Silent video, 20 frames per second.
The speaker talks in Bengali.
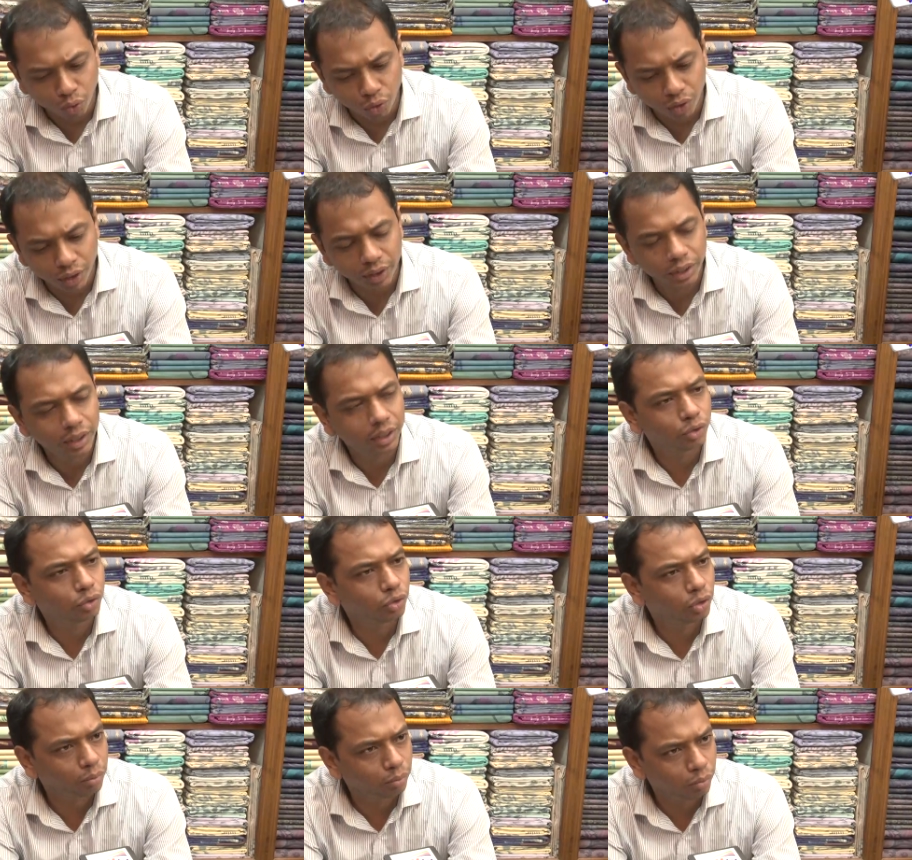ওখানে
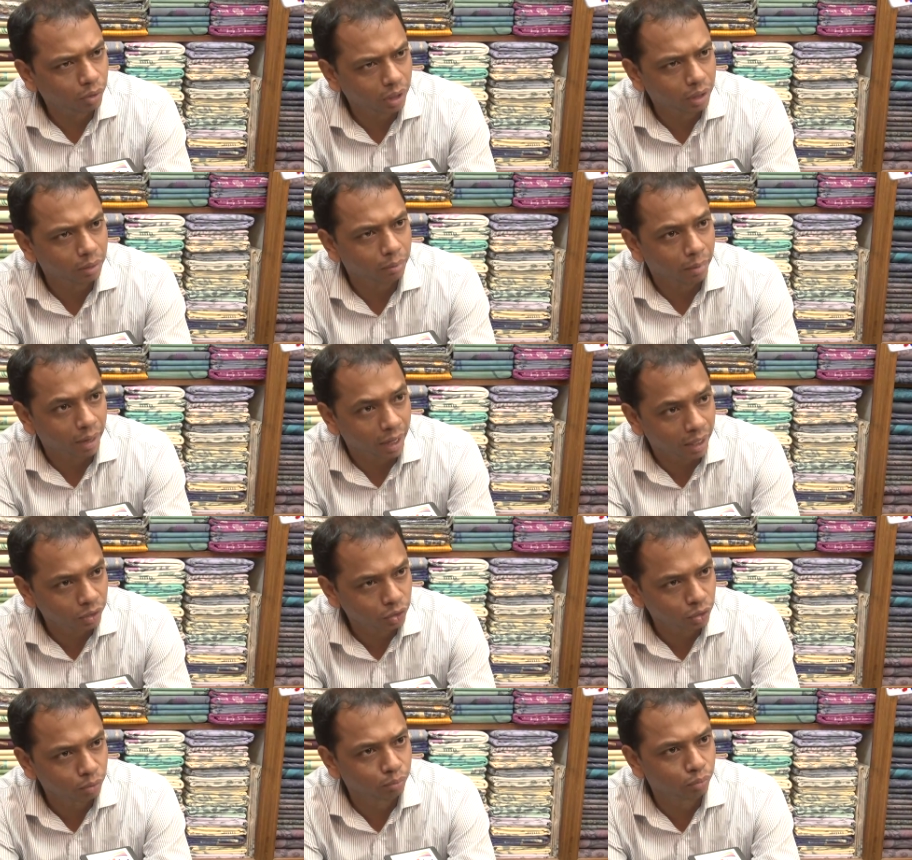গিয়ে যদি মানে
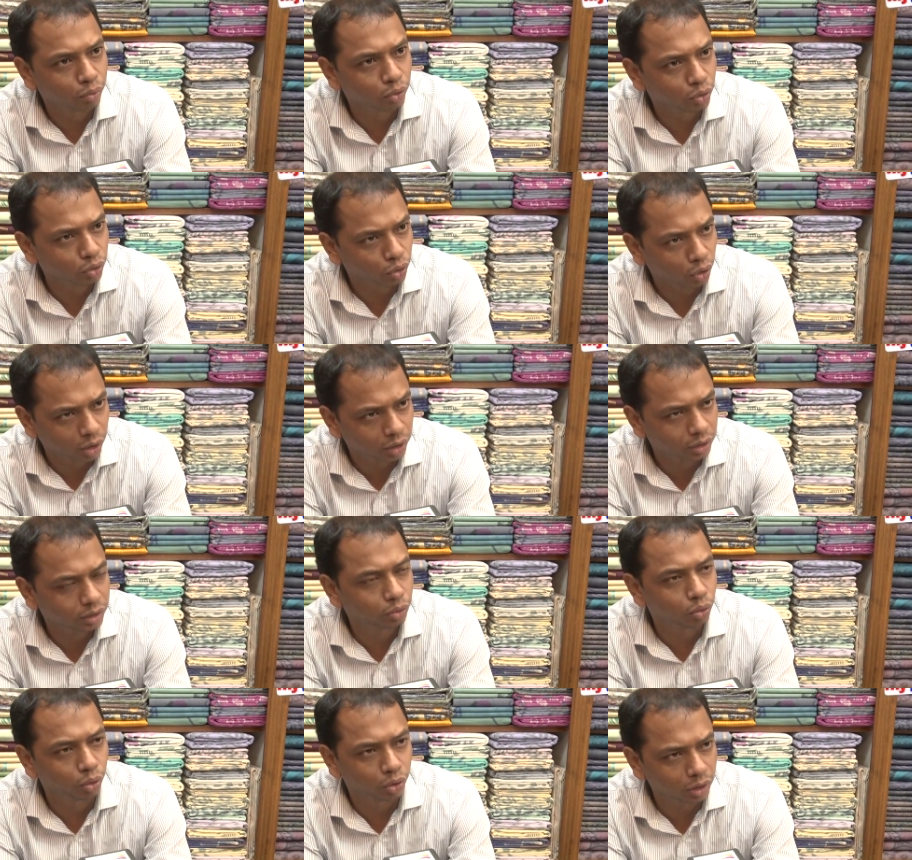মান সম্পূর্ণ ধরা
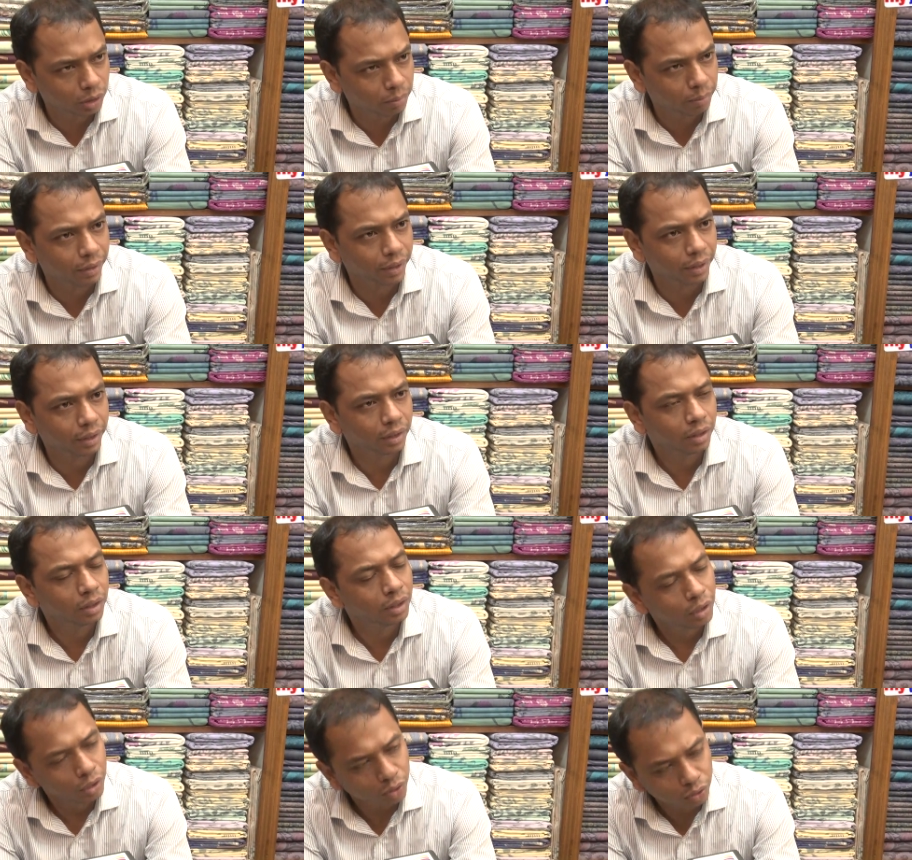ধরতে পারে
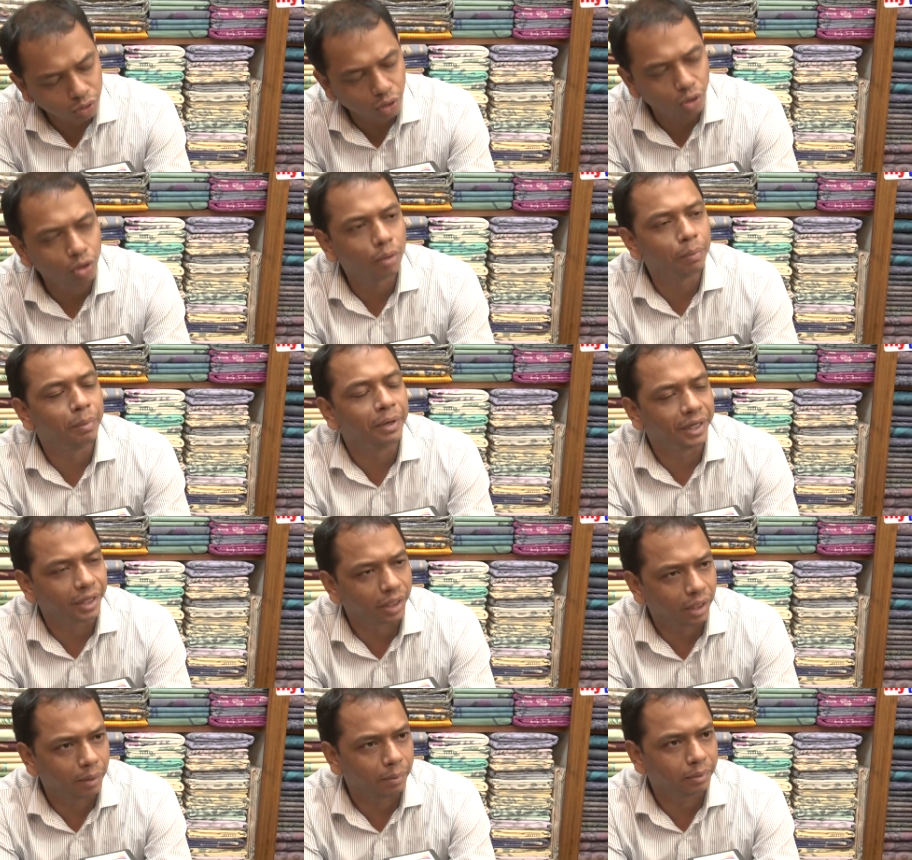তাহলে
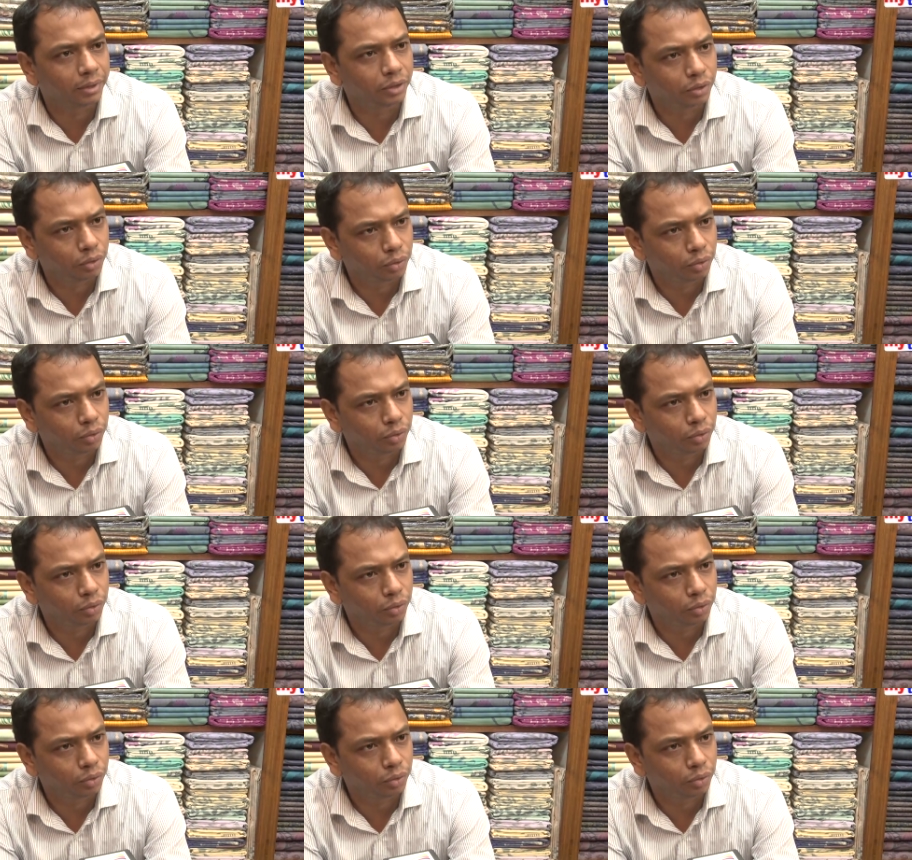বেটার আমাদের